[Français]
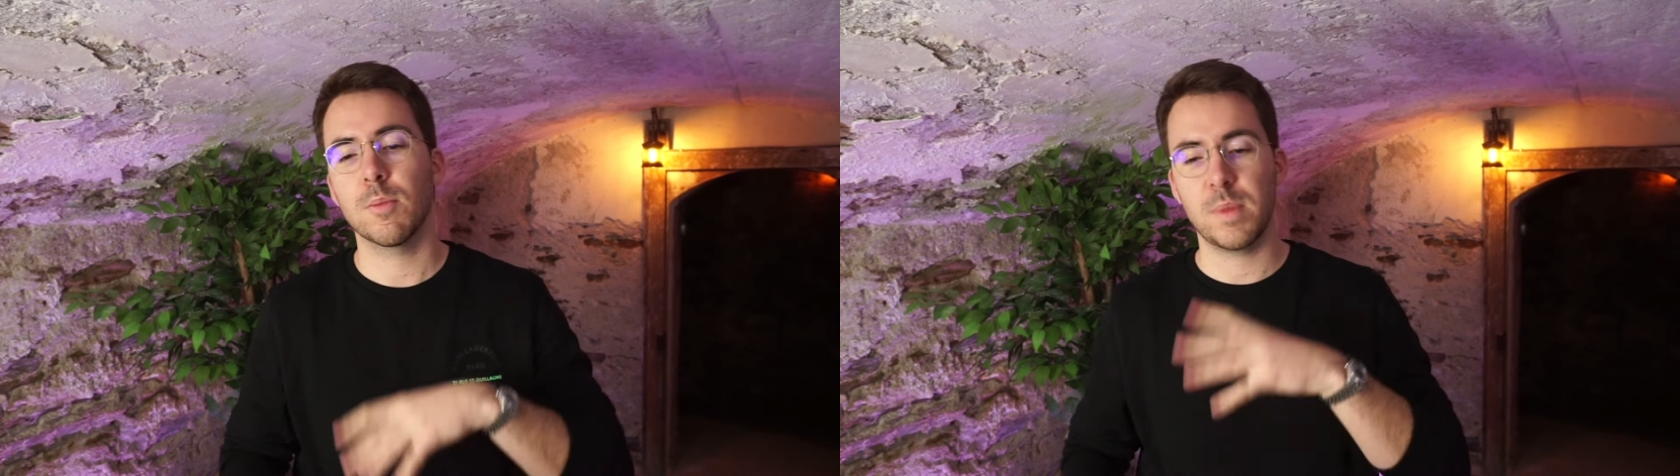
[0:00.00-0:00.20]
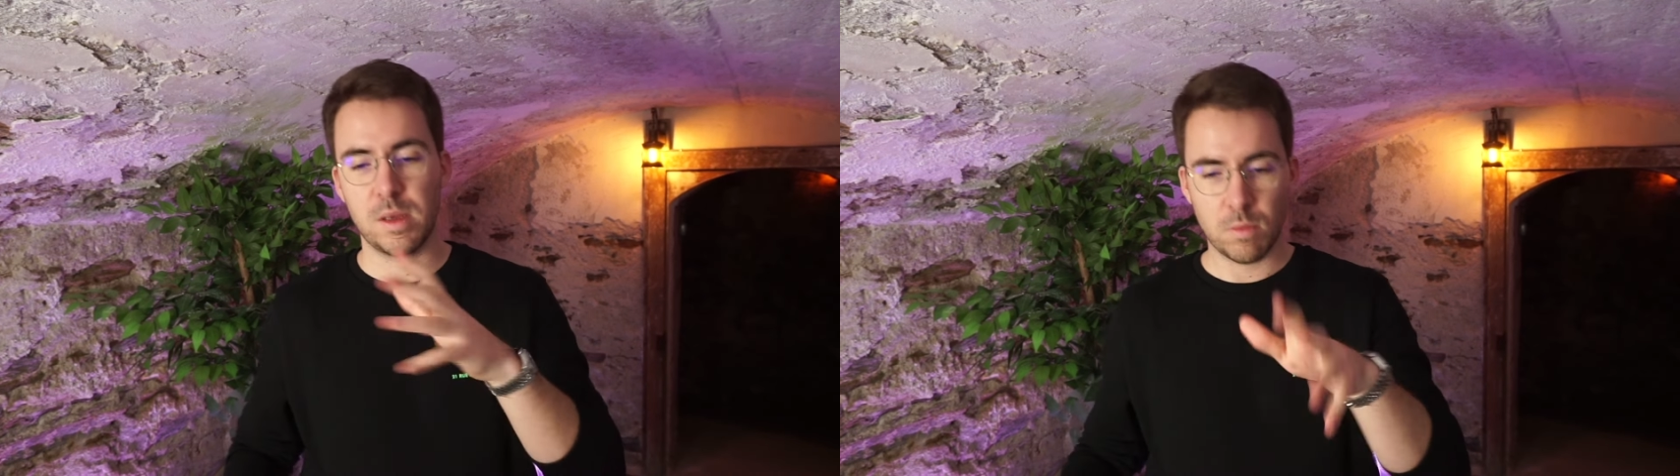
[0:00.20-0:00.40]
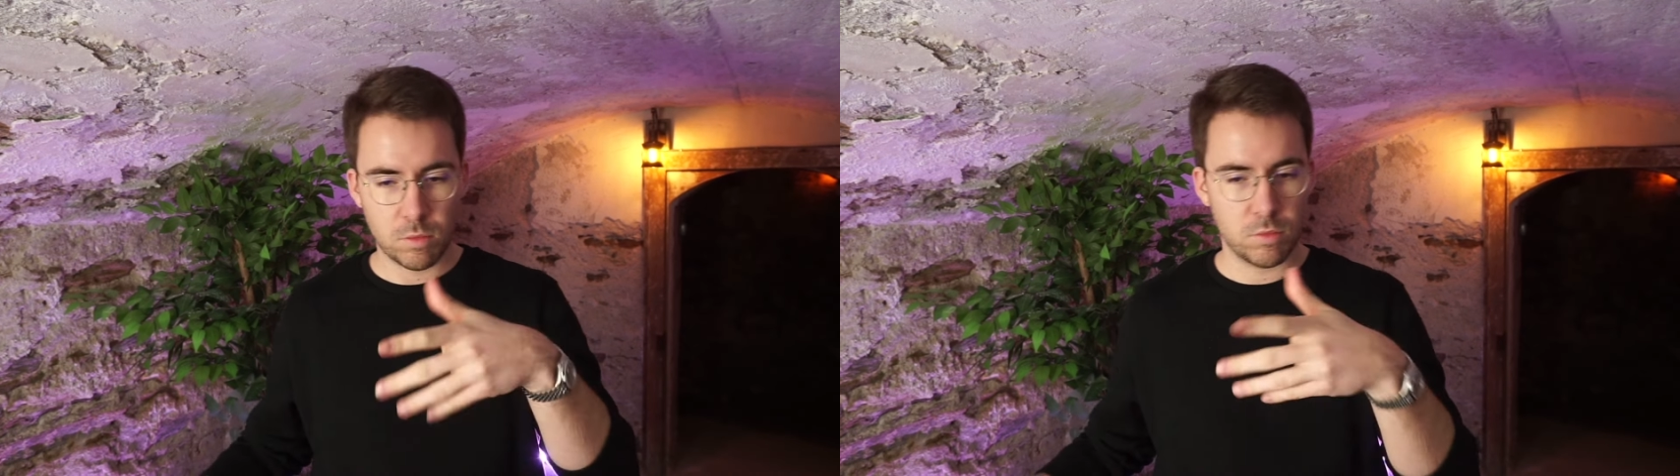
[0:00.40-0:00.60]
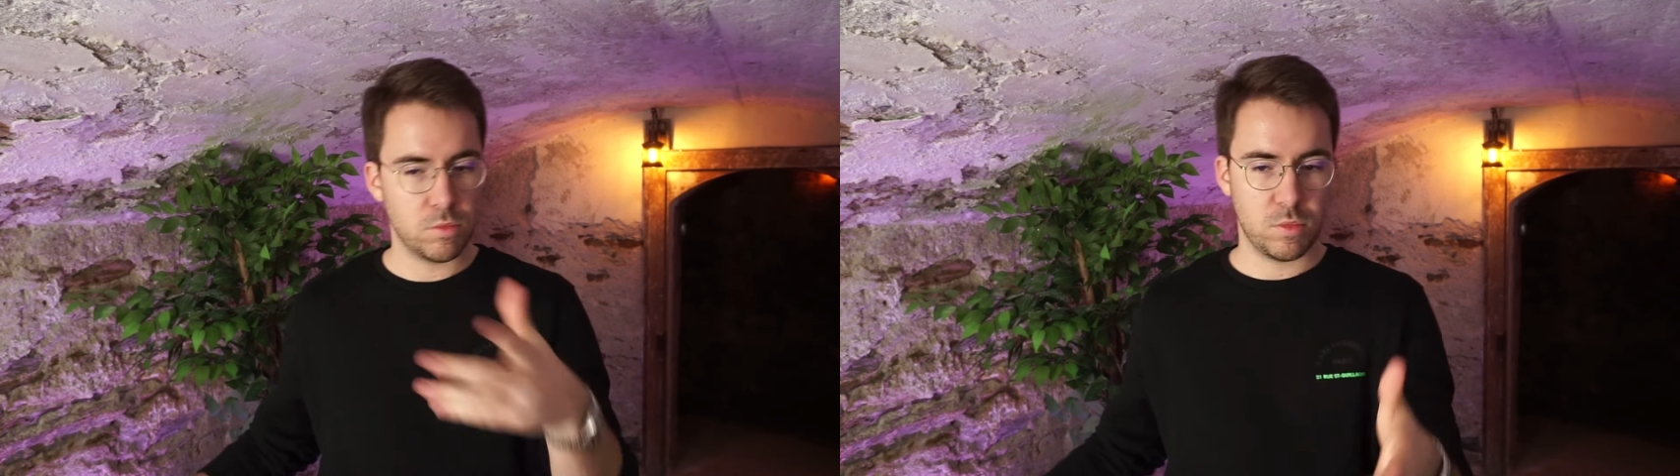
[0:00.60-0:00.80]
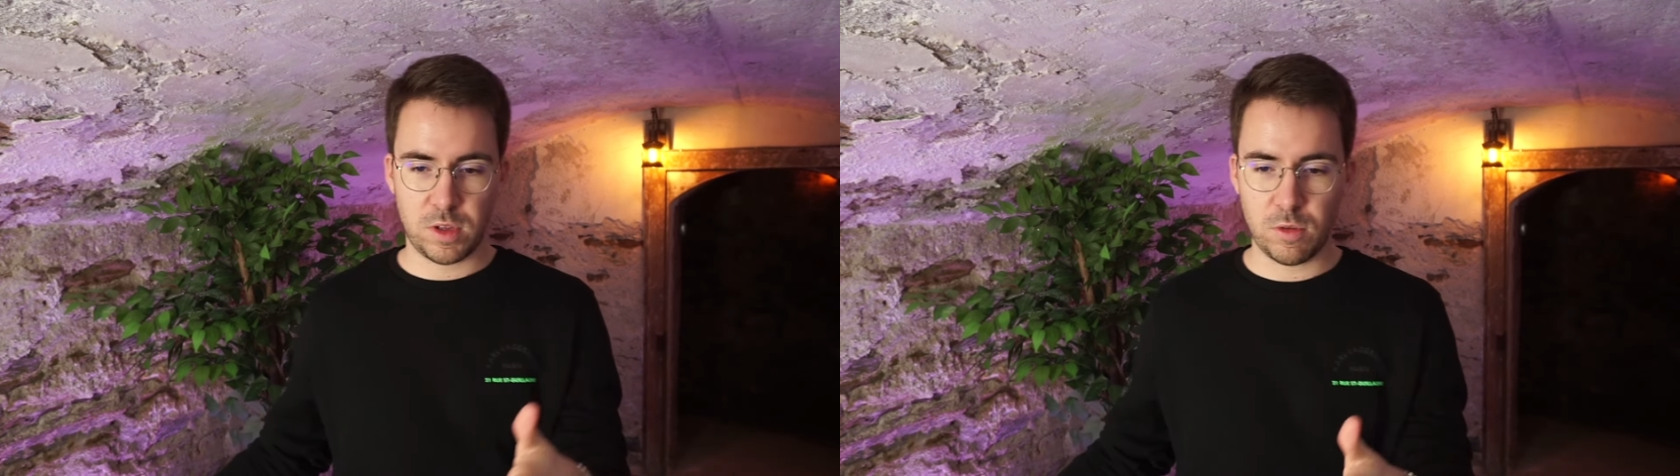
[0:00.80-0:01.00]
mais
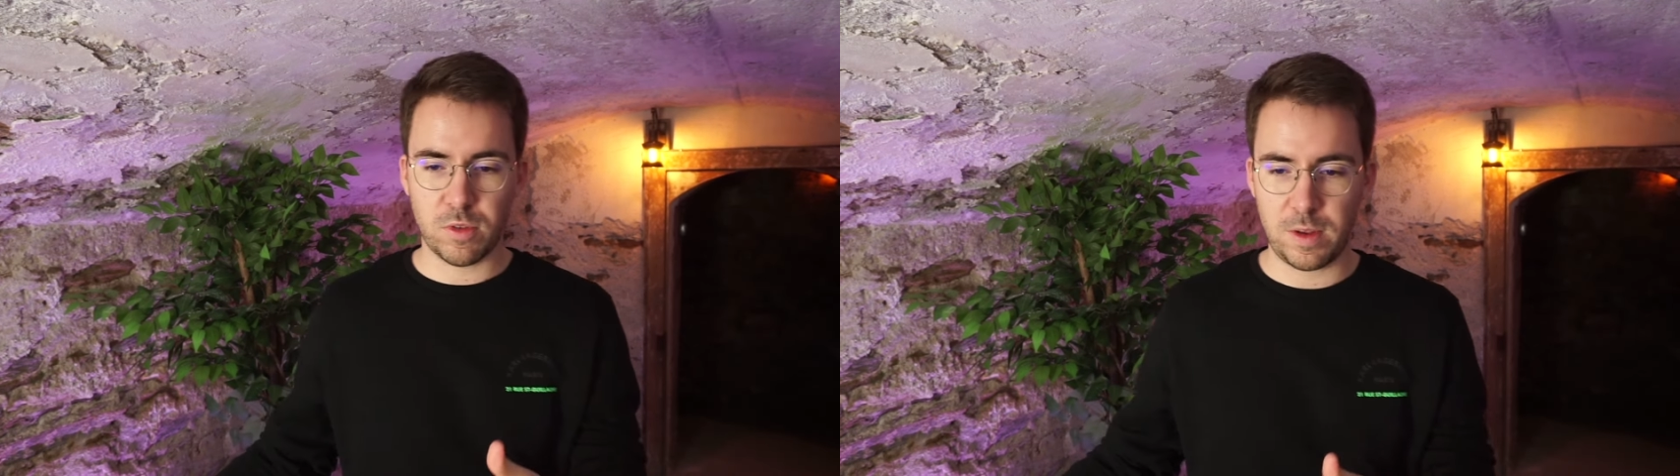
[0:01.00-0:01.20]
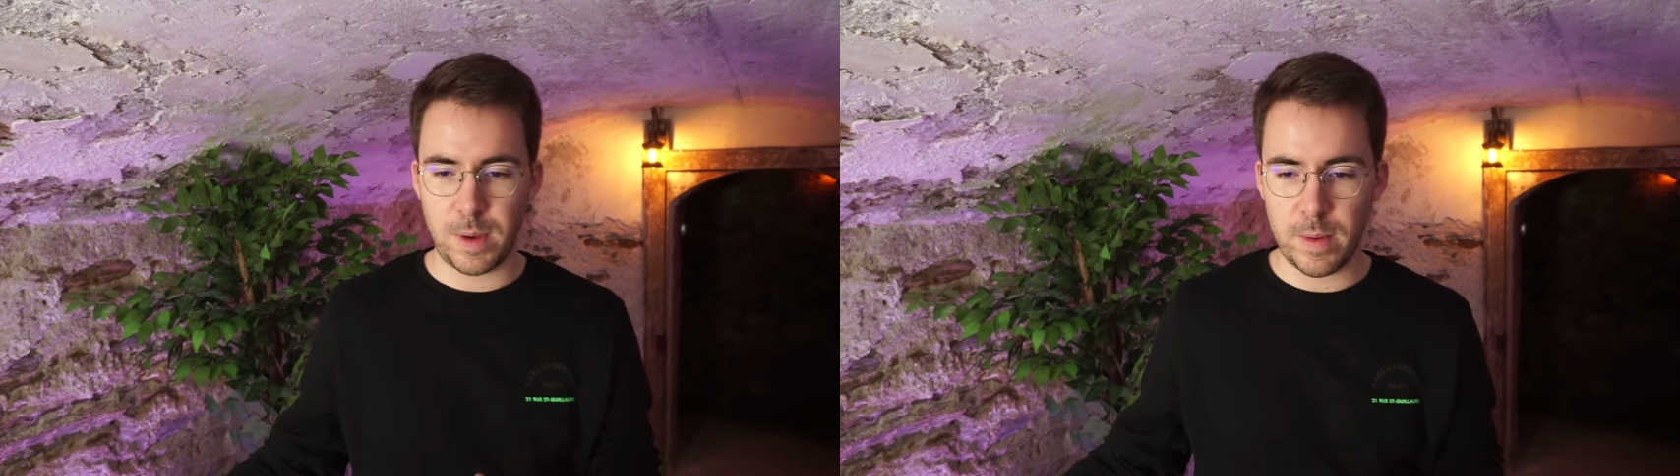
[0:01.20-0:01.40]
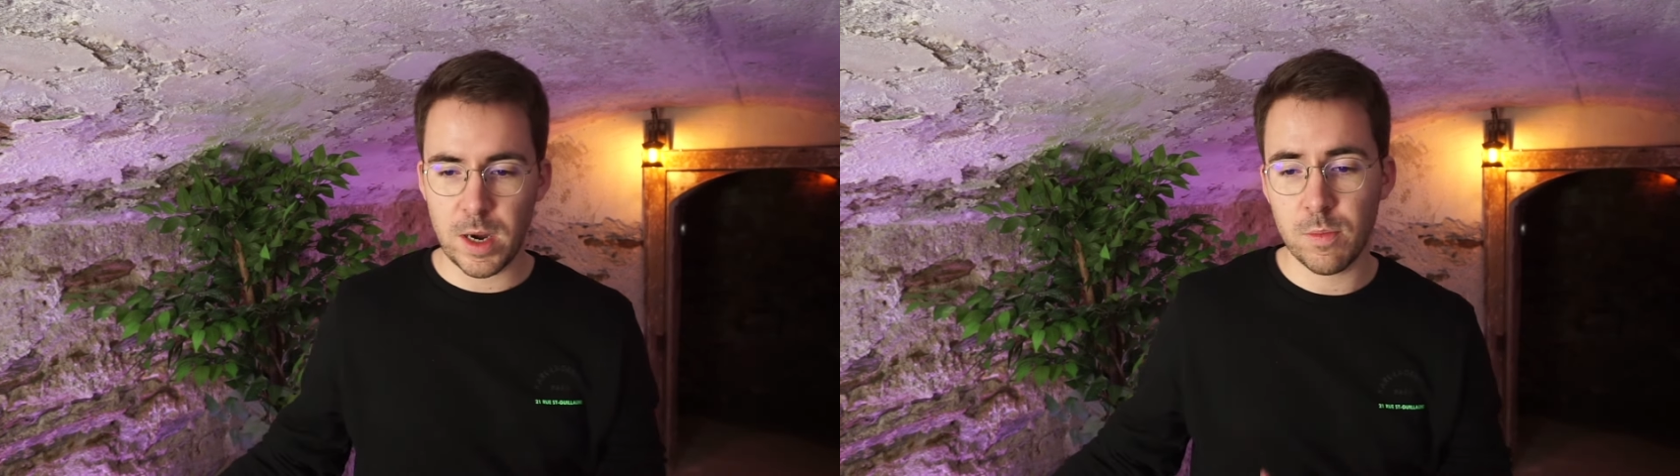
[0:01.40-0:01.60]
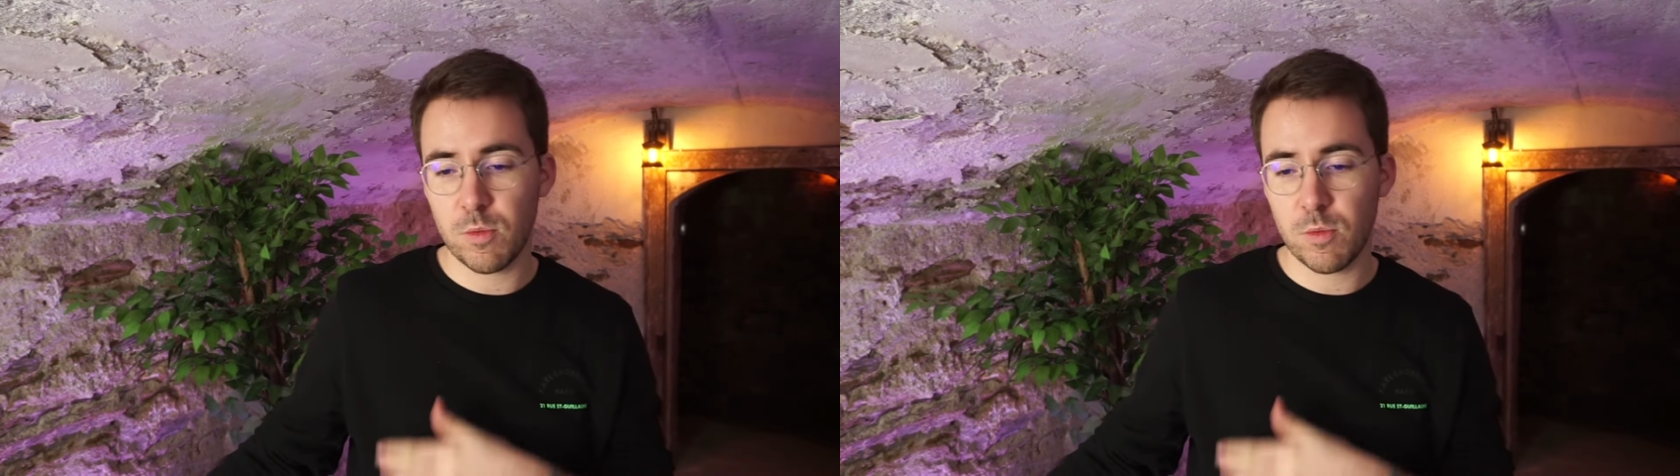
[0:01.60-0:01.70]
disons que c'est pas mal,